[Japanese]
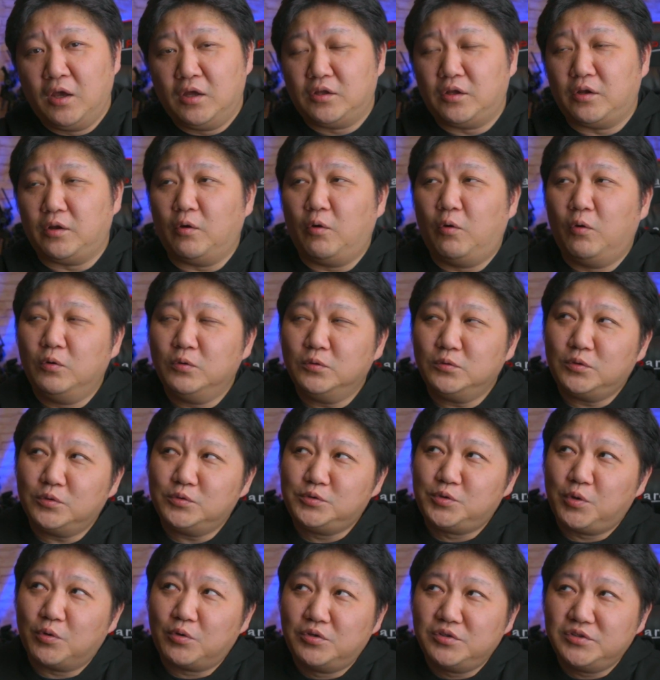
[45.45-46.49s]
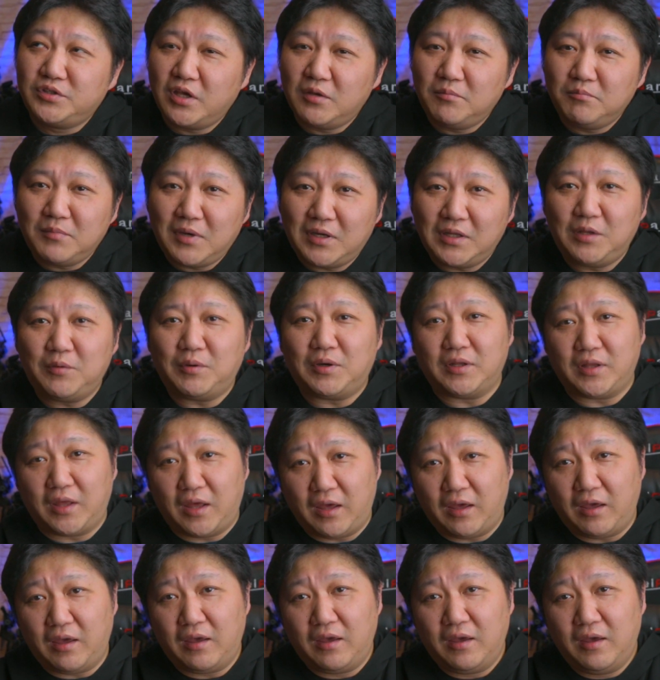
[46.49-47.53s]
でね、ほんと直前までは
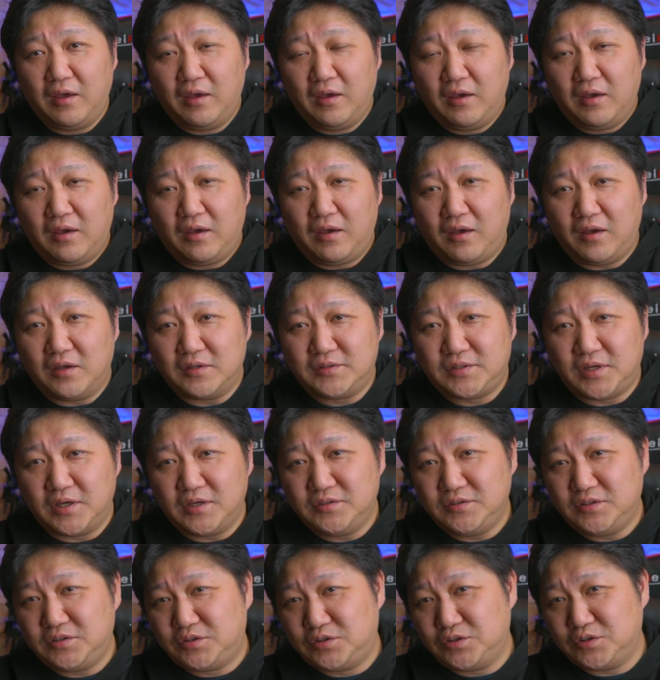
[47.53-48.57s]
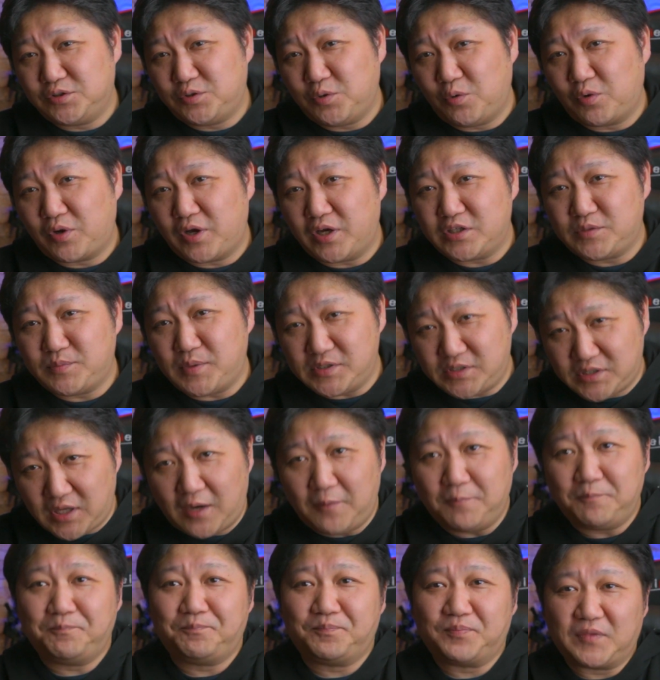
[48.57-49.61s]
ね、えー、先日紹介しまし
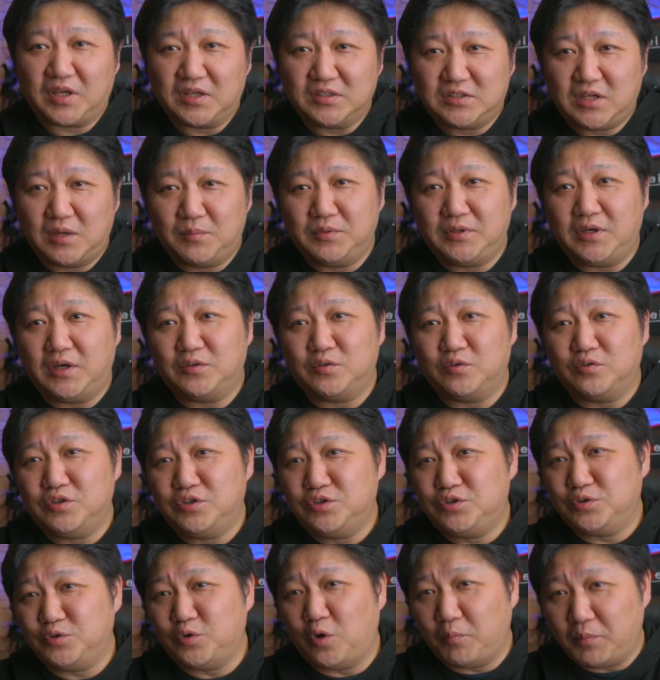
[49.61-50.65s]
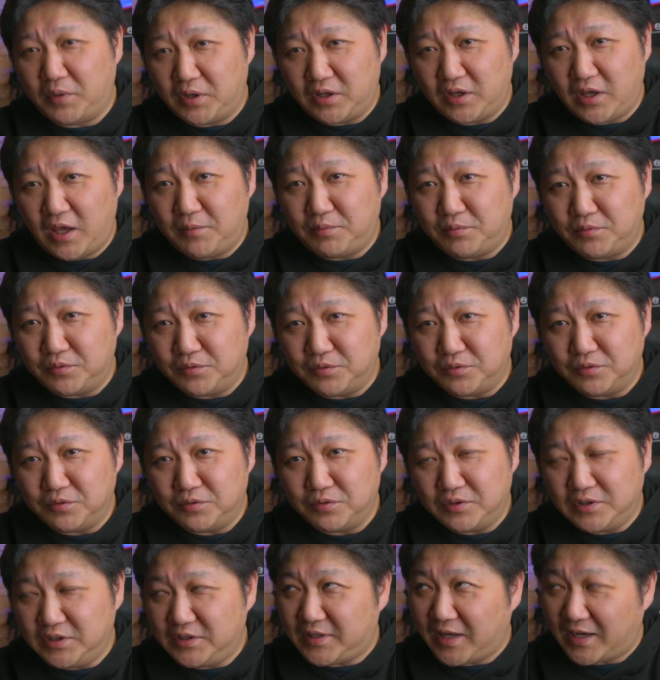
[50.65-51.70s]
た、サムヤンの
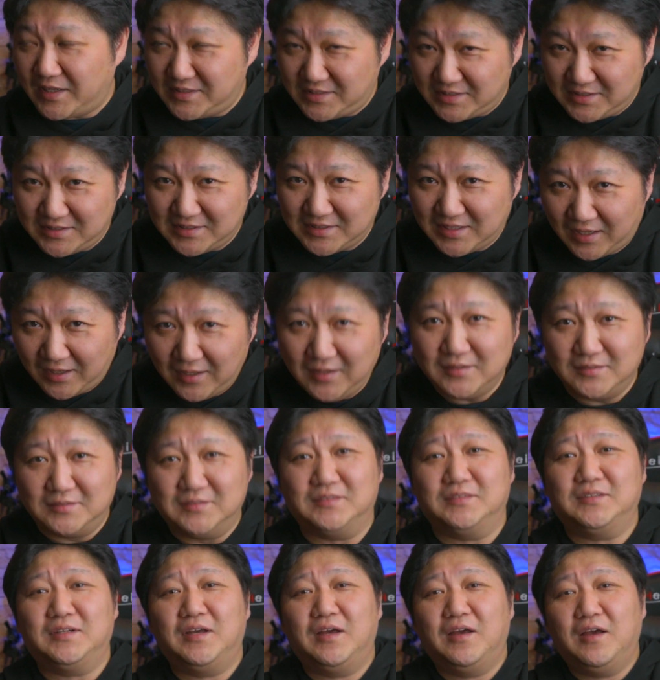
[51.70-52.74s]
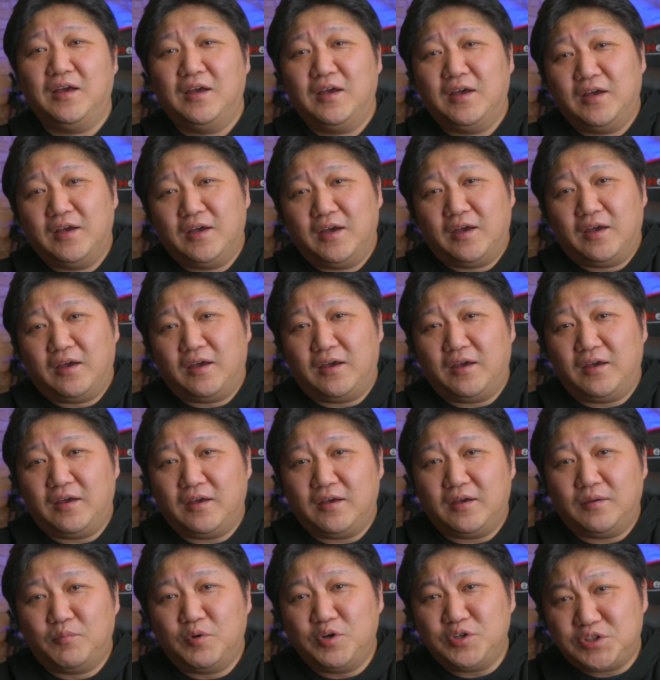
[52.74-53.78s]
24mmF2.8 かなうん。
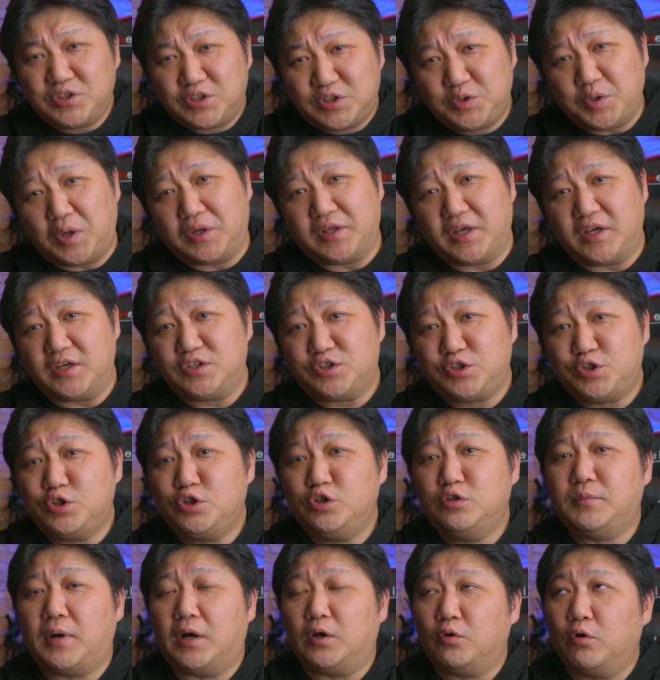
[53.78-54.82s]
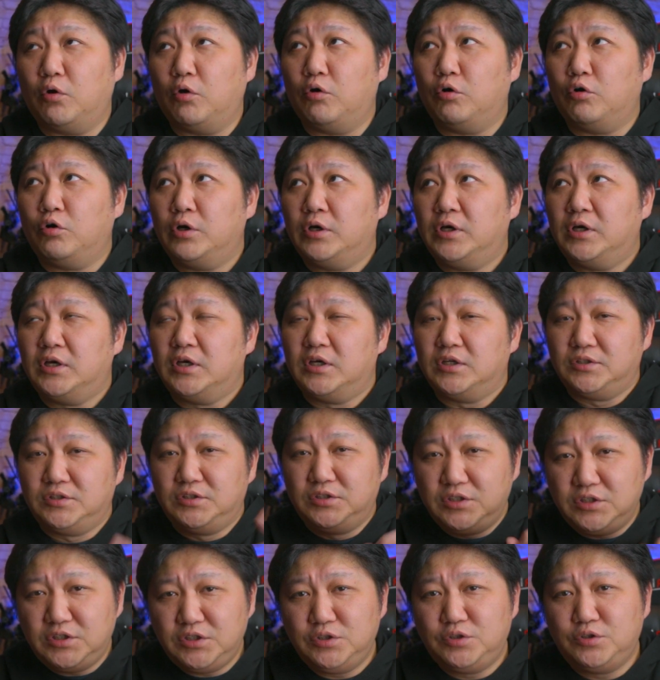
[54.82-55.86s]
えー、もしくはね、シグマの
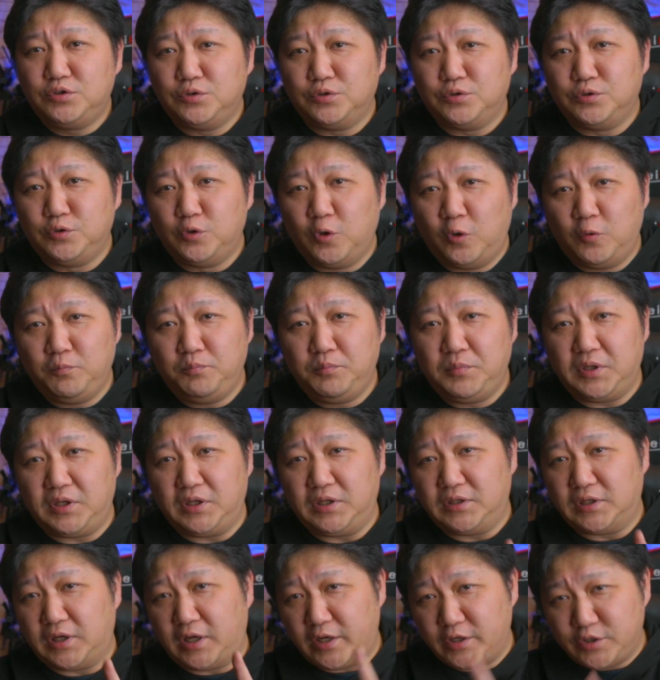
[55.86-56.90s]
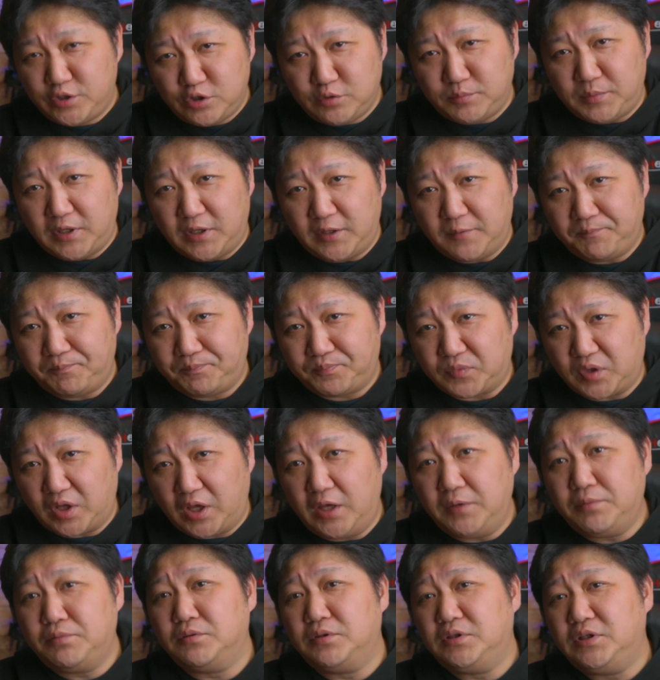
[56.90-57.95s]
24mm、70mm。
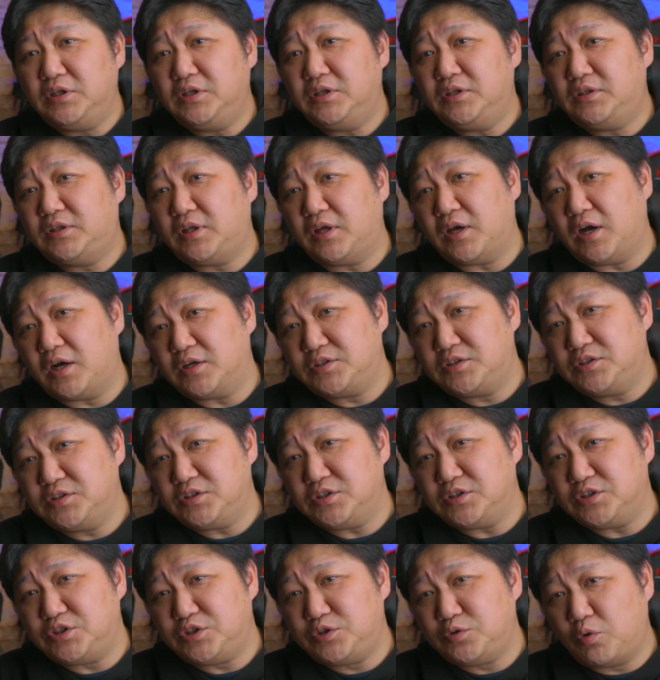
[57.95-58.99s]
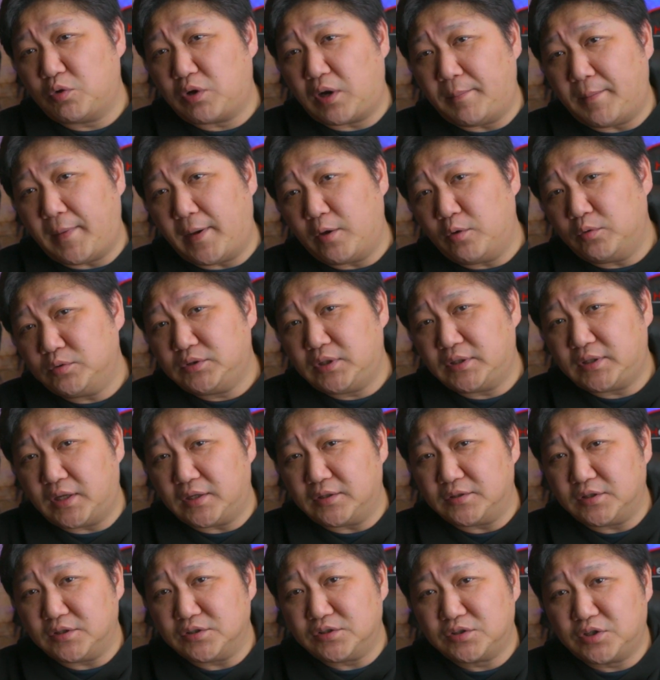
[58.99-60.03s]
F2.8 にしようか迷って
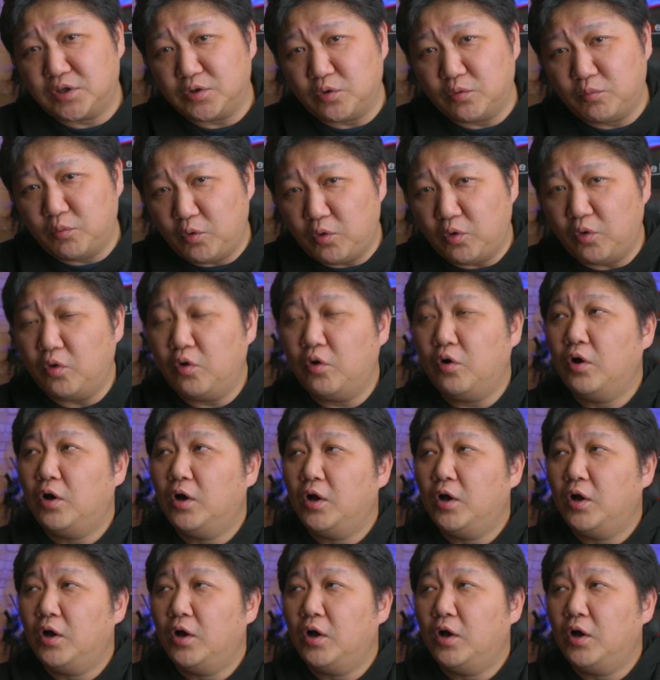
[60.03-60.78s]
たんですけども、